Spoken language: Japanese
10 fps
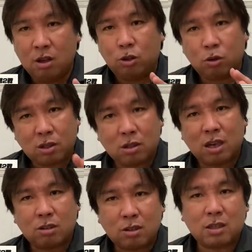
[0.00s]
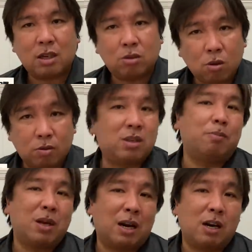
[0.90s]
どっちつかずになっちゃうと
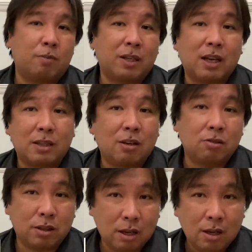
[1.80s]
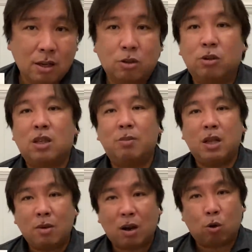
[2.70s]
全部やられるパターンになるんで、そういった意味で
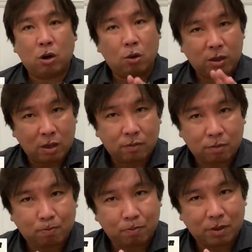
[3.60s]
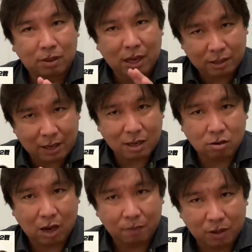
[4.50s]
はこれをね、徹底できる
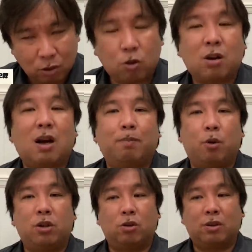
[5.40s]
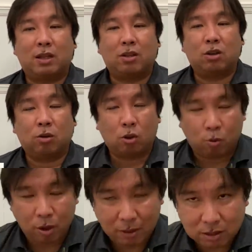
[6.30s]
かっていうところがポイントになってくるよと
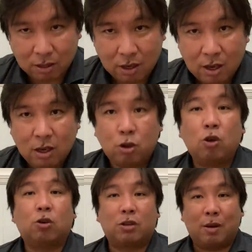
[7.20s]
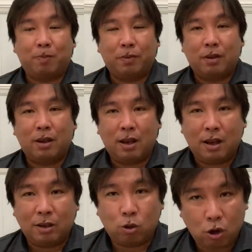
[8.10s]
思います。ということで、
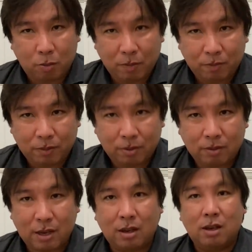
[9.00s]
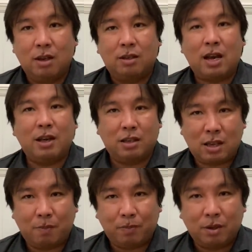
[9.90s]
えー、土曜日、ね、第2
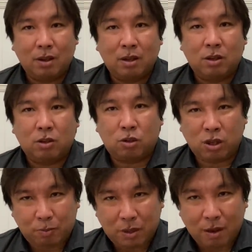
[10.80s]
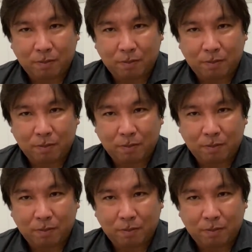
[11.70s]
戦、スイープで